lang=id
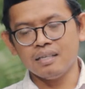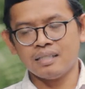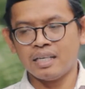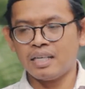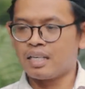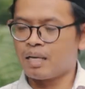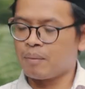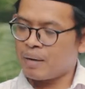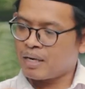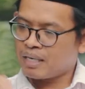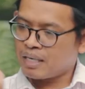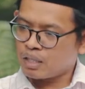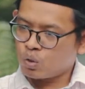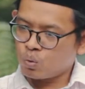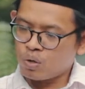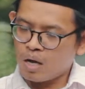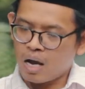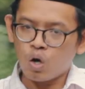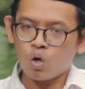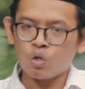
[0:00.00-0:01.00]
jadi kepada
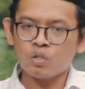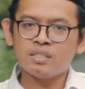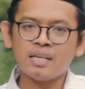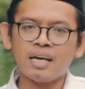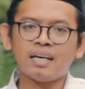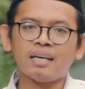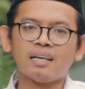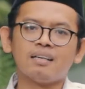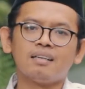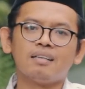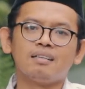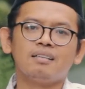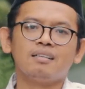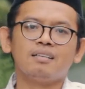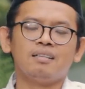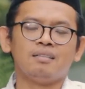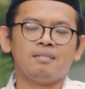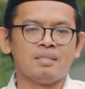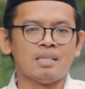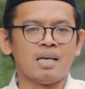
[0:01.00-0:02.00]
tukang ojek
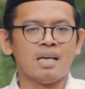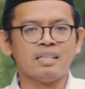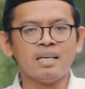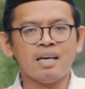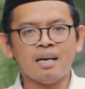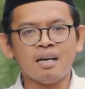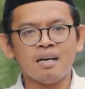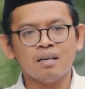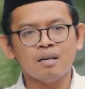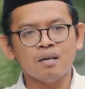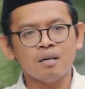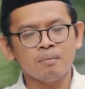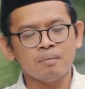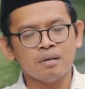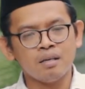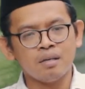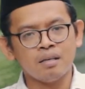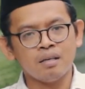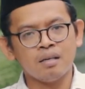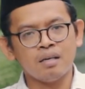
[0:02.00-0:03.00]
misalnya
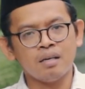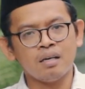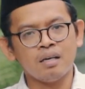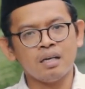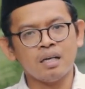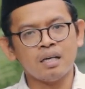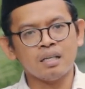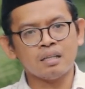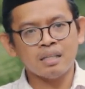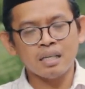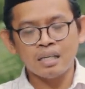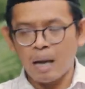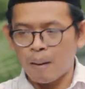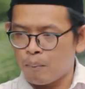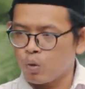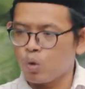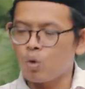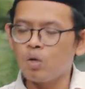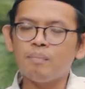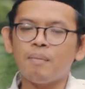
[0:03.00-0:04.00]
eh,
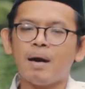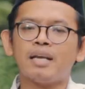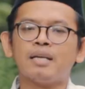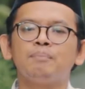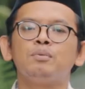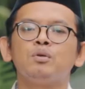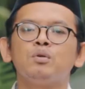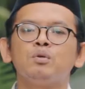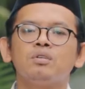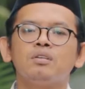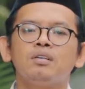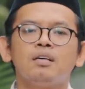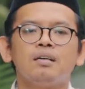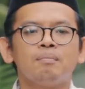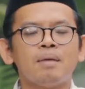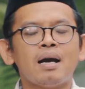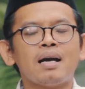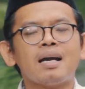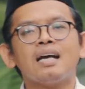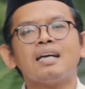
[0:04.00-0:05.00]
puluh 35 ribu
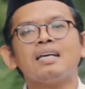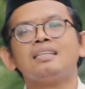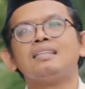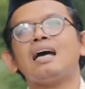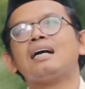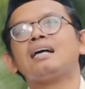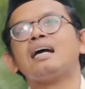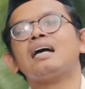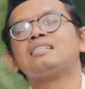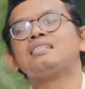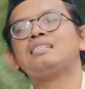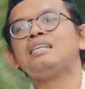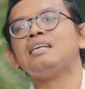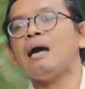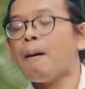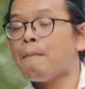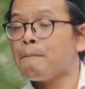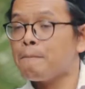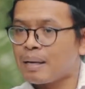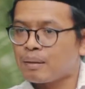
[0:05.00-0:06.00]
maka kita kasih
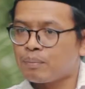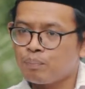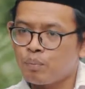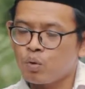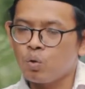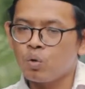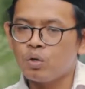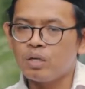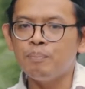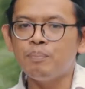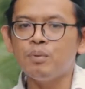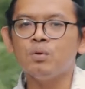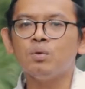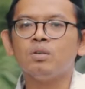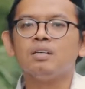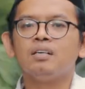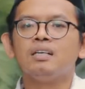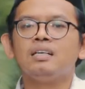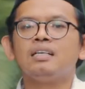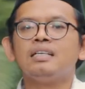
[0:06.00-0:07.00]
40 ribu
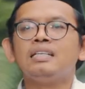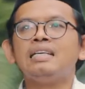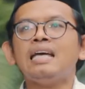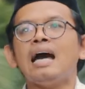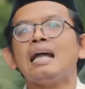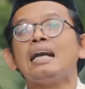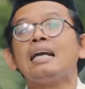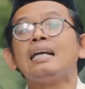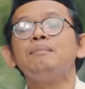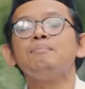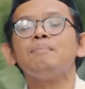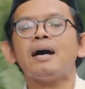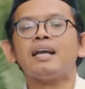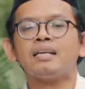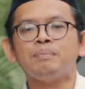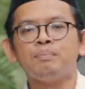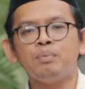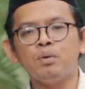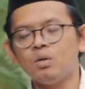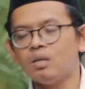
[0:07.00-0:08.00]
yang
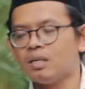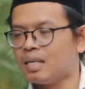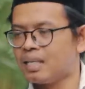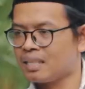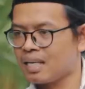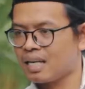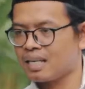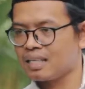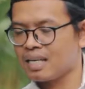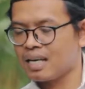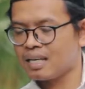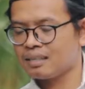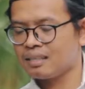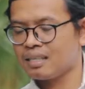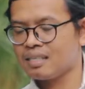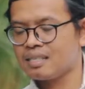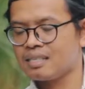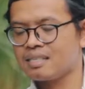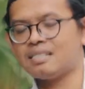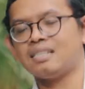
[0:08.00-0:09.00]
5 ribu kita
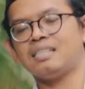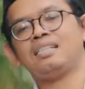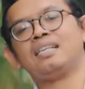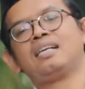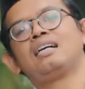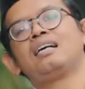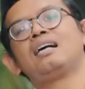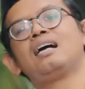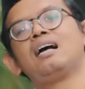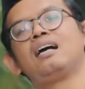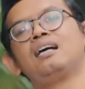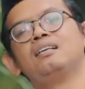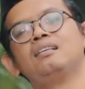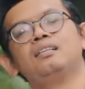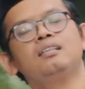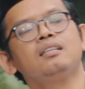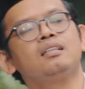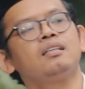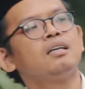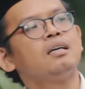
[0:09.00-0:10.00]
niatin sedekah
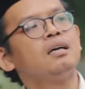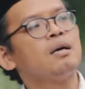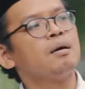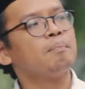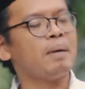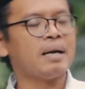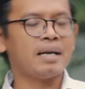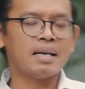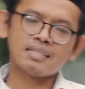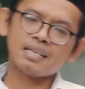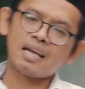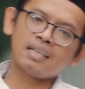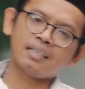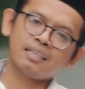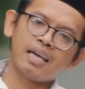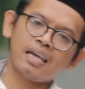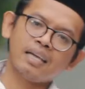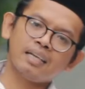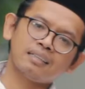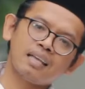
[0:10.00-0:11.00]
pada
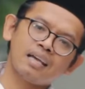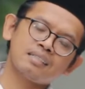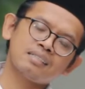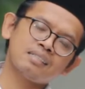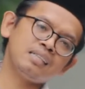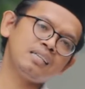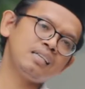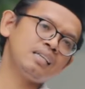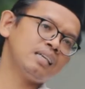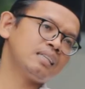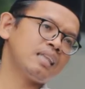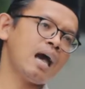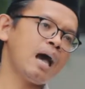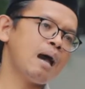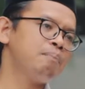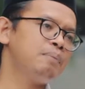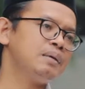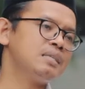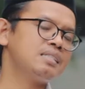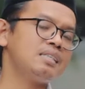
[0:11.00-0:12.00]
saat naik taksi kita
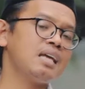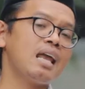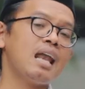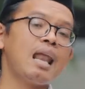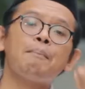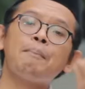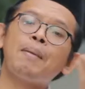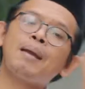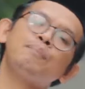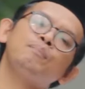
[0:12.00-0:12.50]
habisnya